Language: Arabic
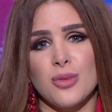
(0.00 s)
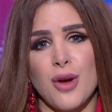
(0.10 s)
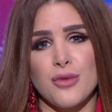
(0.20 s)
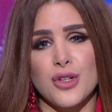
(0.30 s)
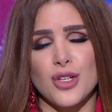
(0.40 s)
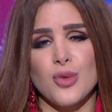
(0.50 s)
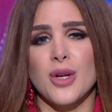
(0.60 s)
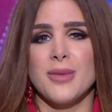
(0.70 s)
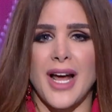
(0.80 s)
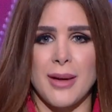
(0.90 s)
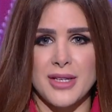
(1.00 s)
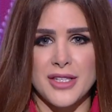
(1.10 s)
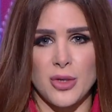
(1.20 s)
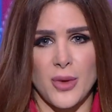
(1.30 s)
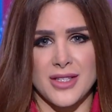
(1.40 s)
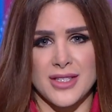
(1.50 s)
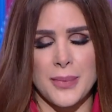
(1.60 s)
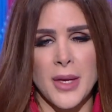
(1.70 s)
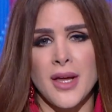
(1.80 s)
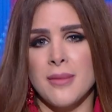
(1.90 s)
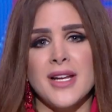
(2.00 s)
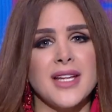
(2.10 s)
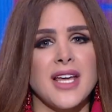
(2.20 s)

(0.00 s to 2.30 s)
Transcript: افريقي واللي بيلعب ليه دلوقتي بليات